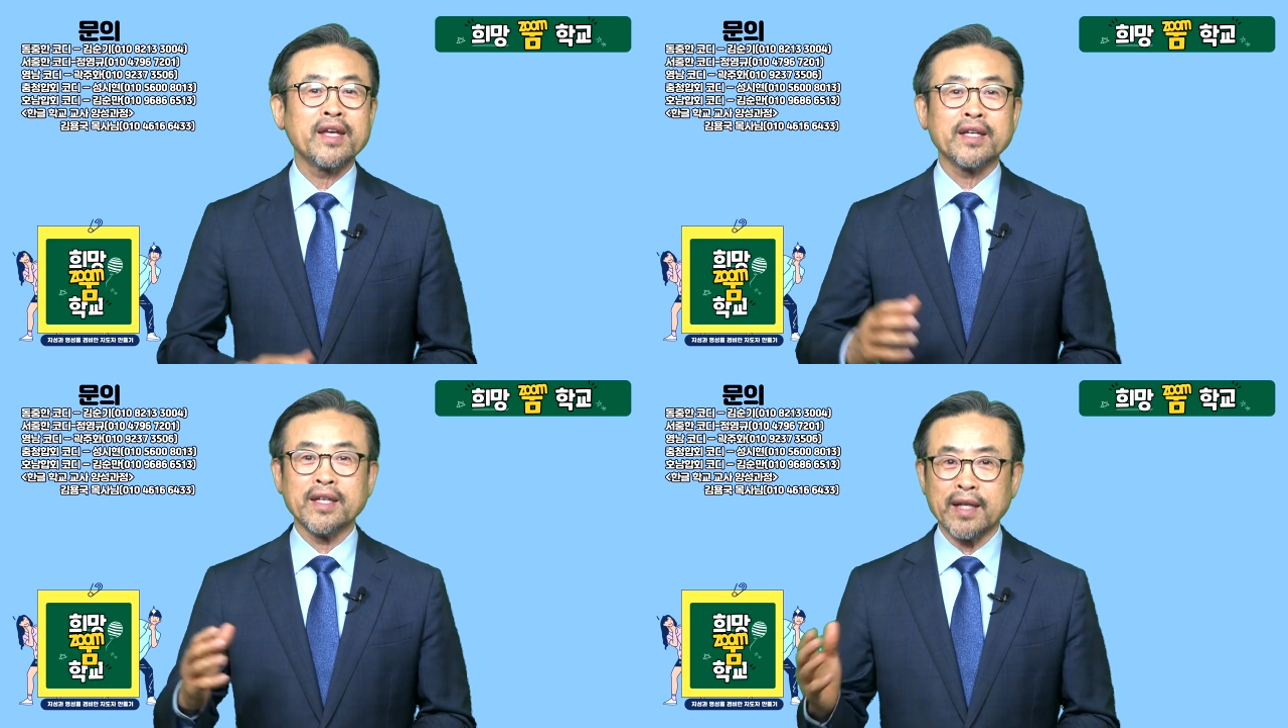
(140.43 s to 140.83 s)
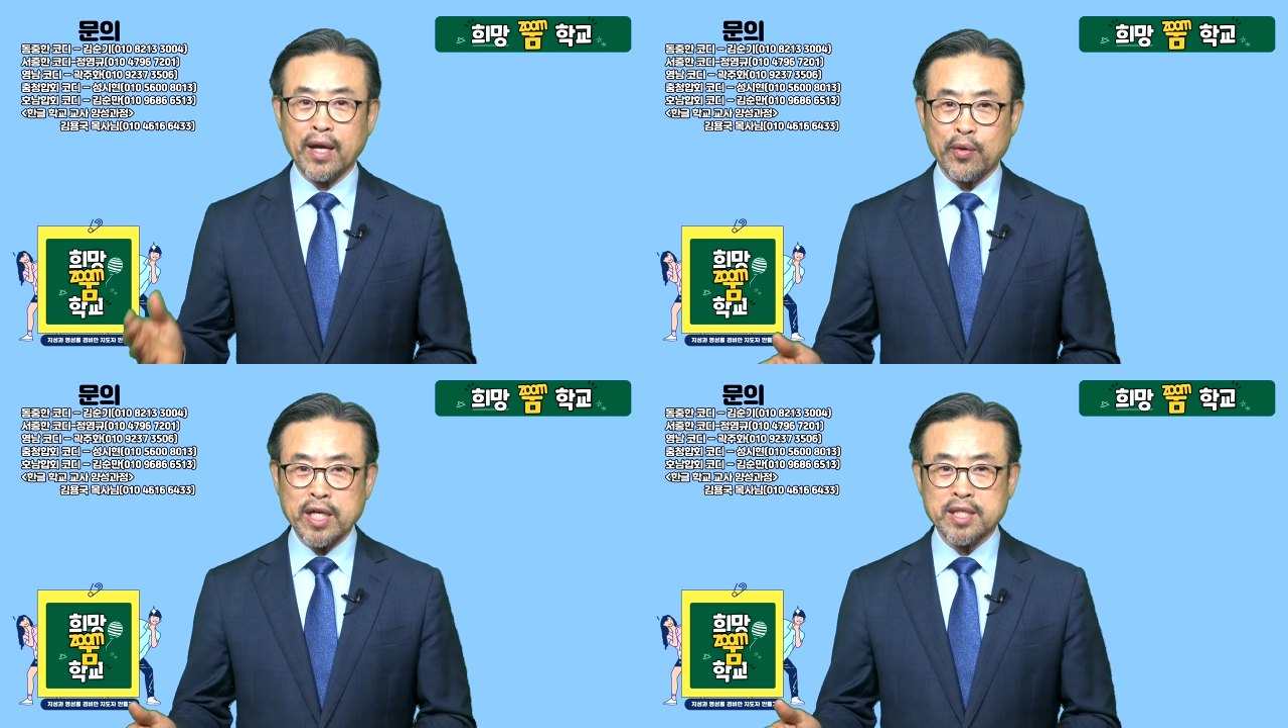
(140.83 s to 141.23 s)
이
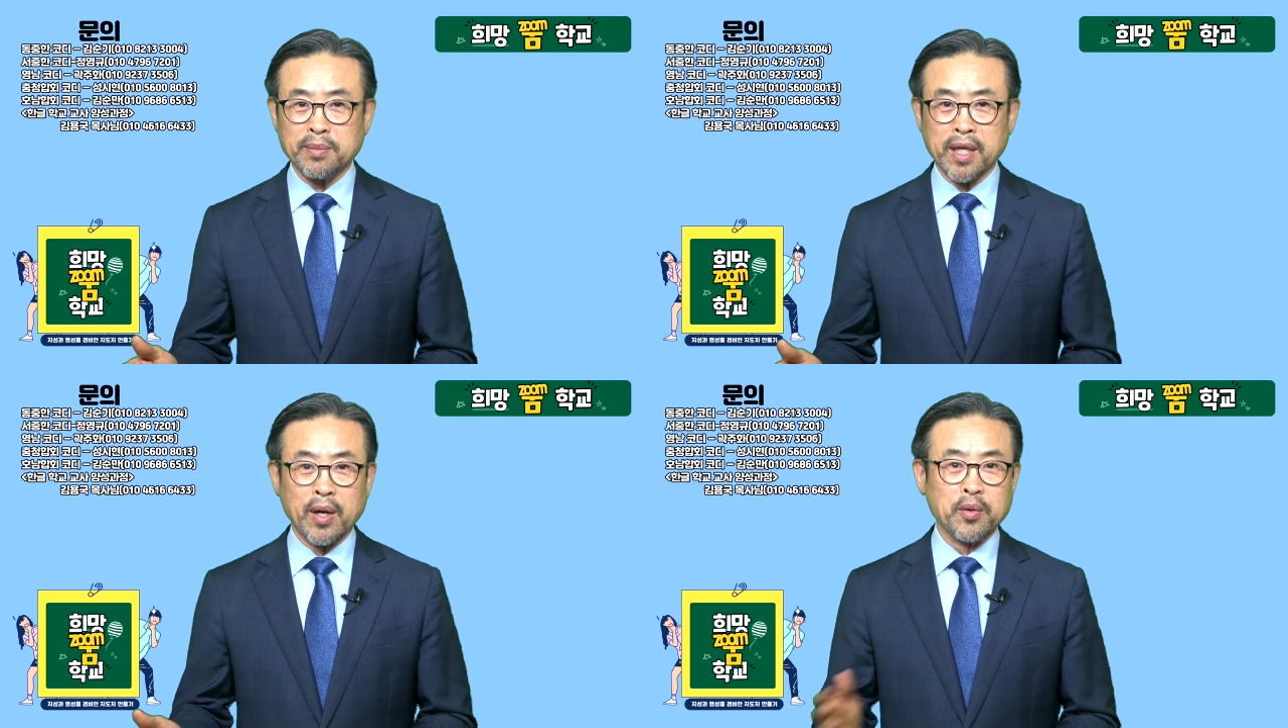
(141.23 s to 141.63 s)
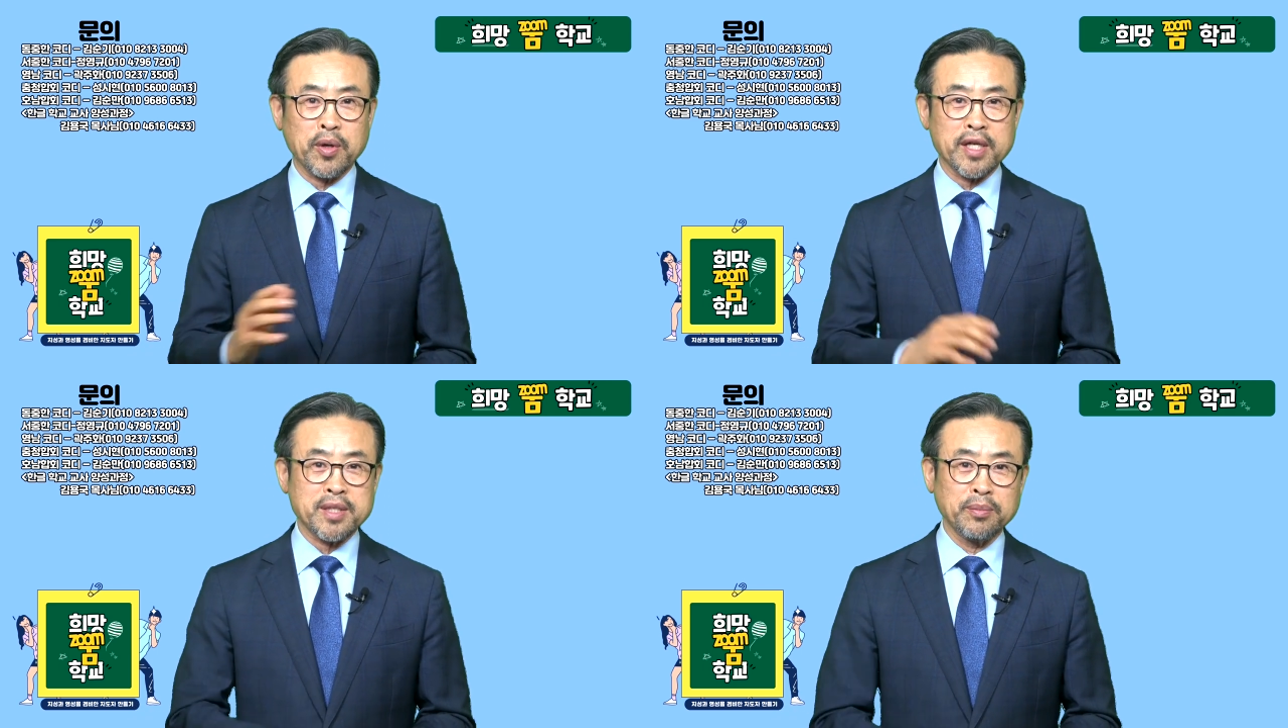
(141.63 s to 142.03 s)
일에 관심을 갖고
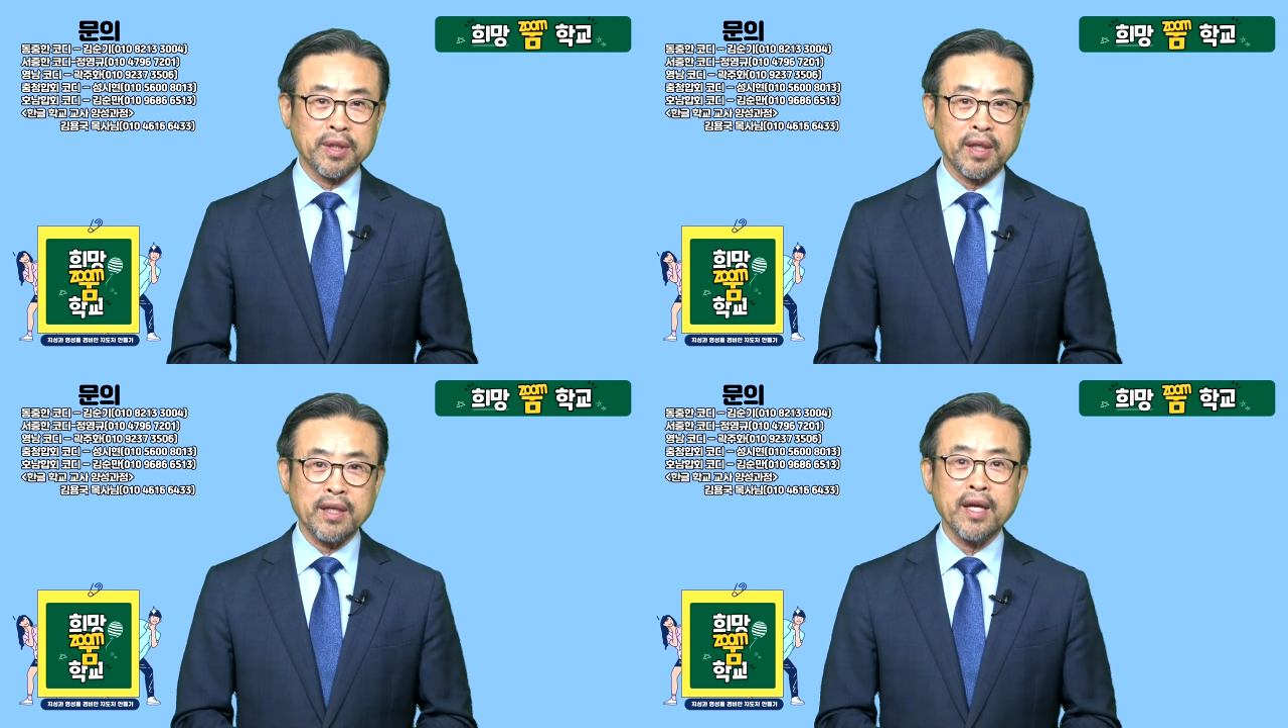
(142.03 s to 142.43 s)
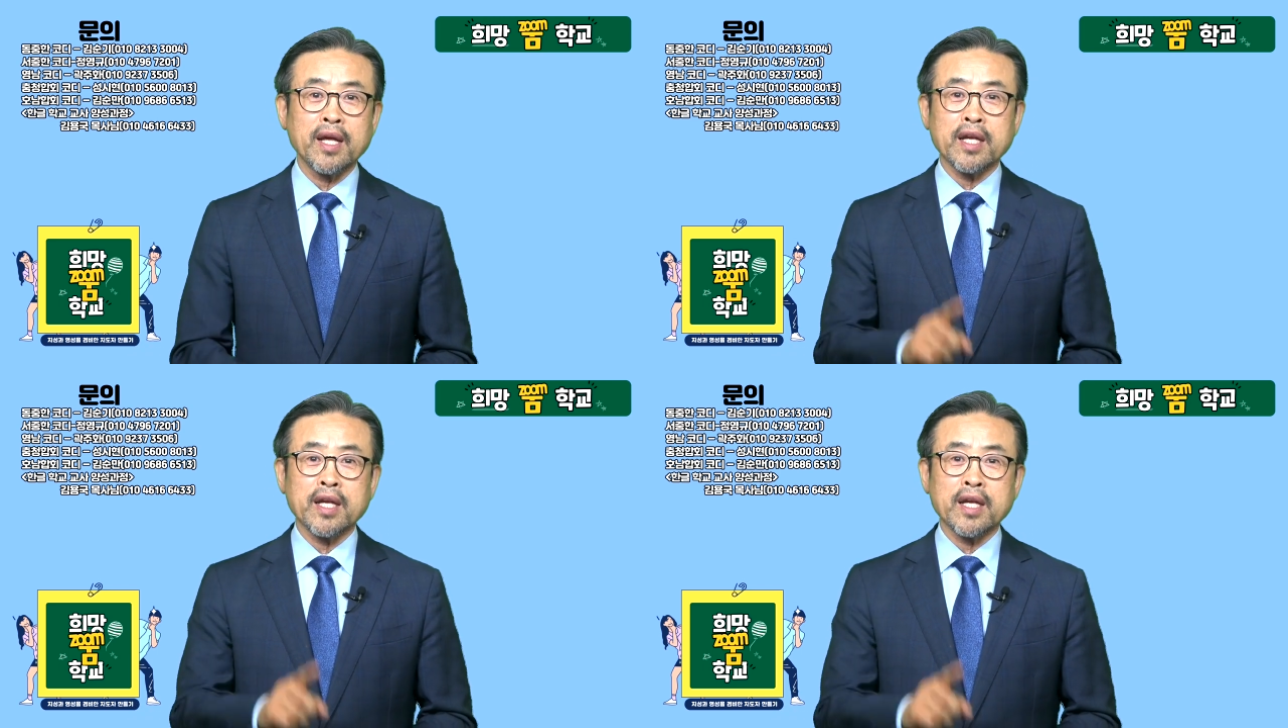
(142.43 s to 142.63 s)
계신 분들은